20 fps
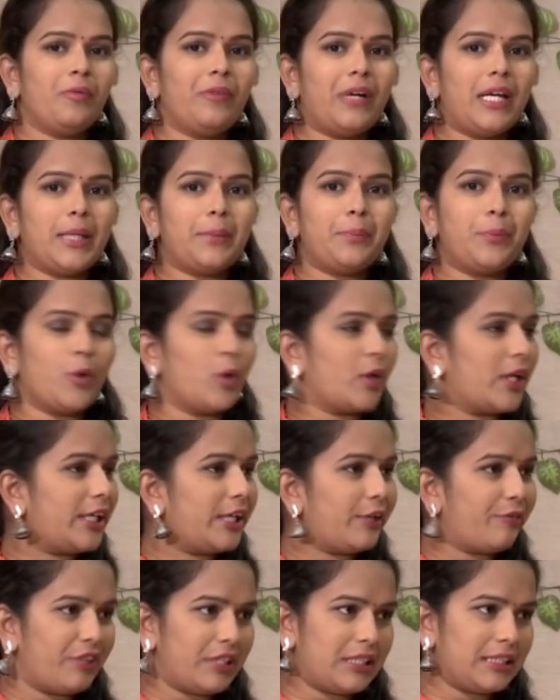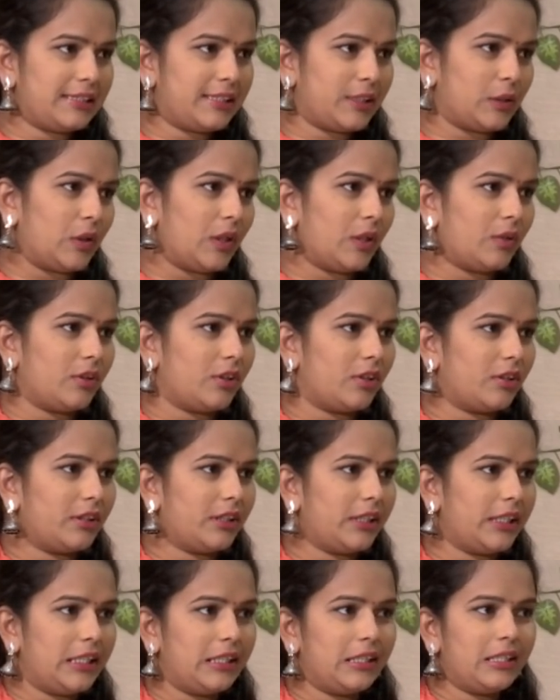వాళ్ళకి ప్రోటీన్ డెఫిషియన్సీ కూడా
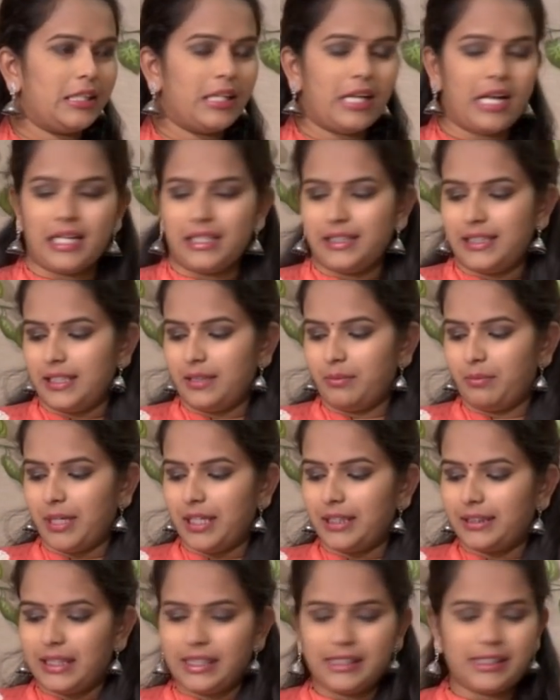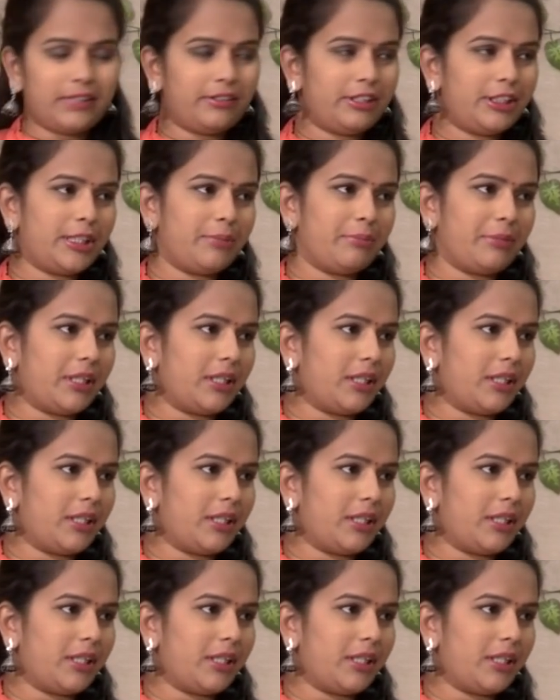ఉంటుంది అండ్ మనకు తెలిసిన విషయమే